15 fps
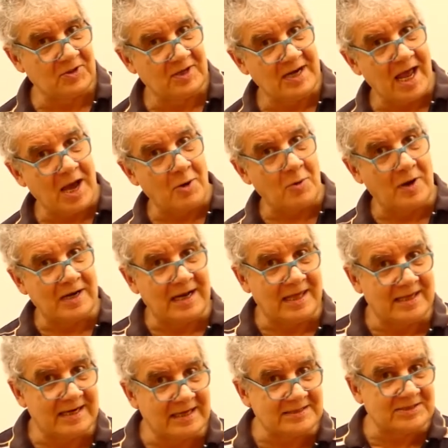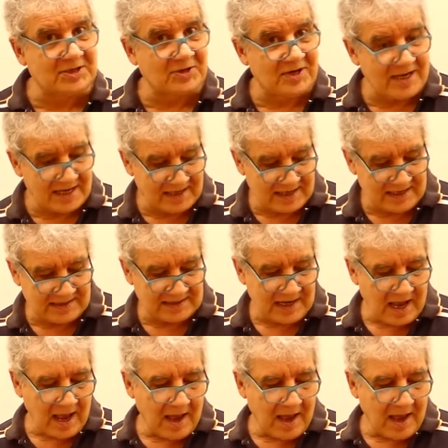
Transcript: del agua en la dirección X